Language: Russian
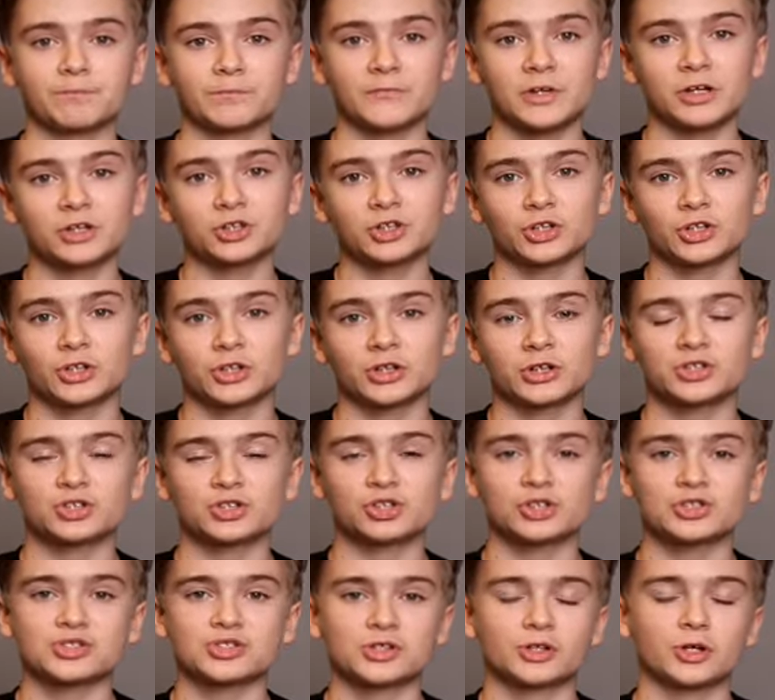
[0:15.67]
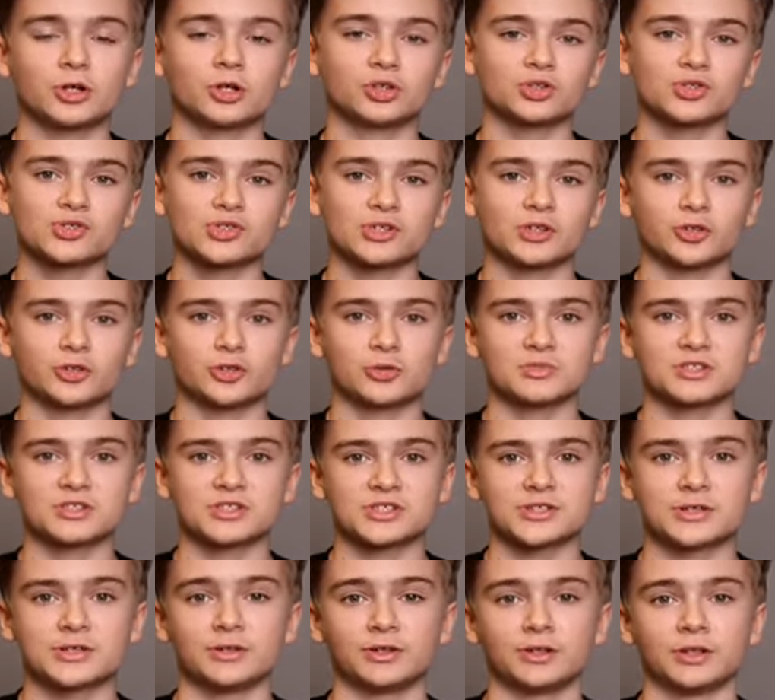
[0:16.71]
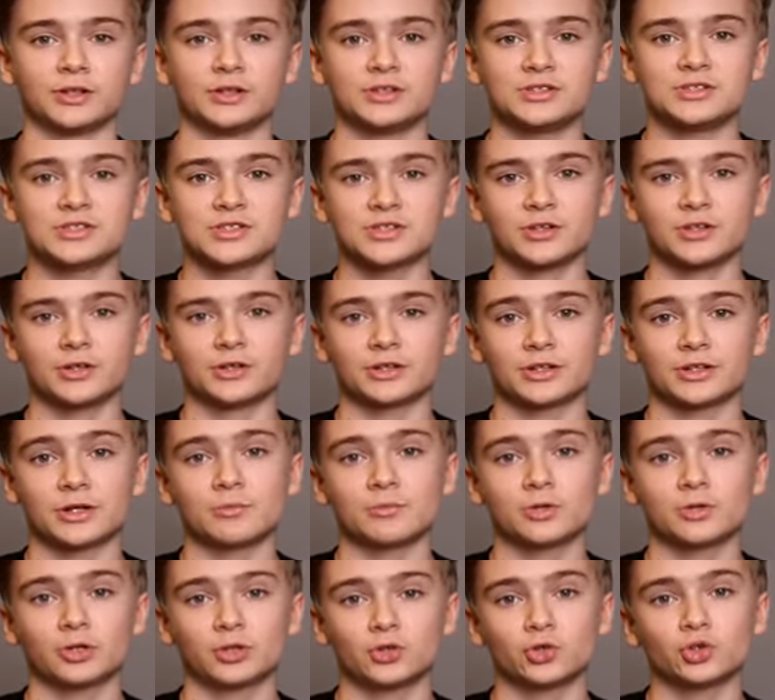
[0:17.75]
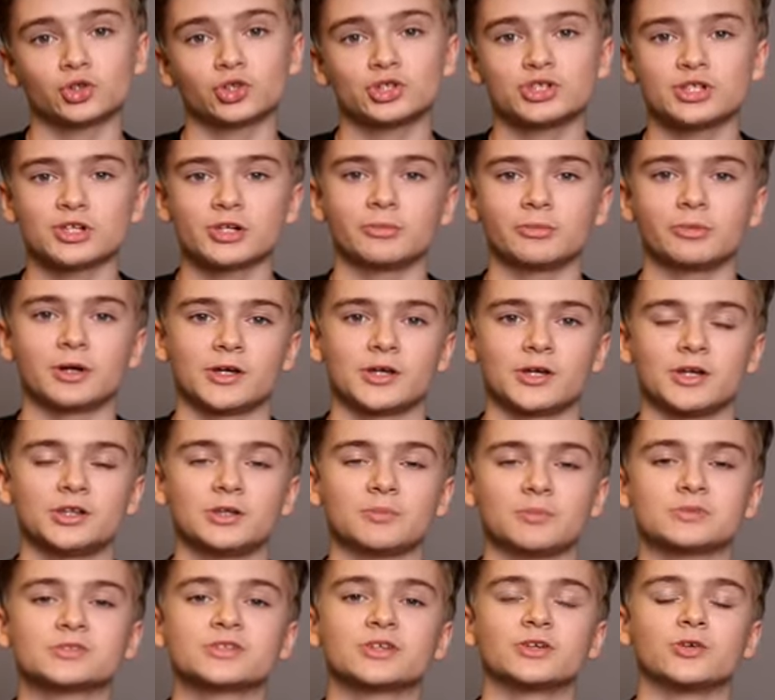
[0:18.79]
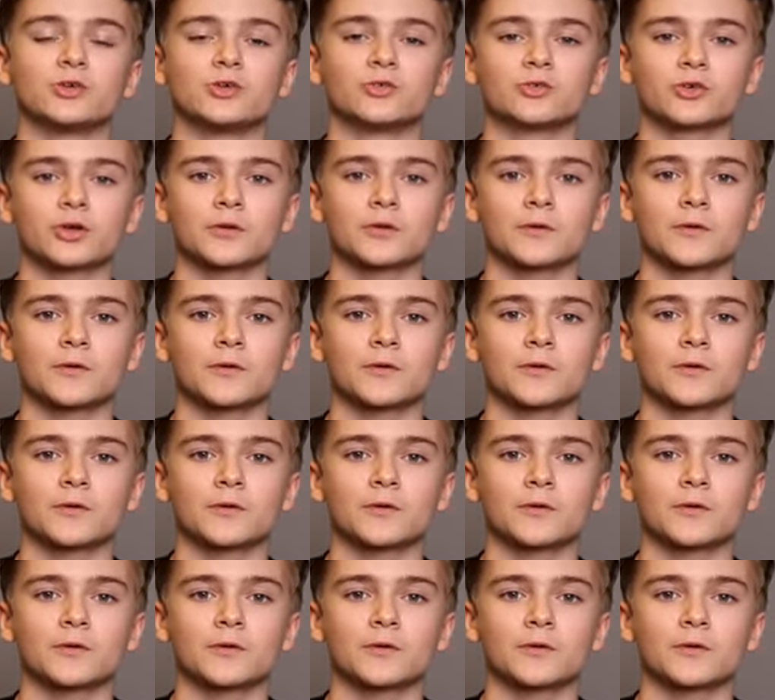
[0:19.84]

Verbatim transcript: Также я сейчас нахожусь в золотом составе Талантина, там мы тоже делаем какие-то постановки.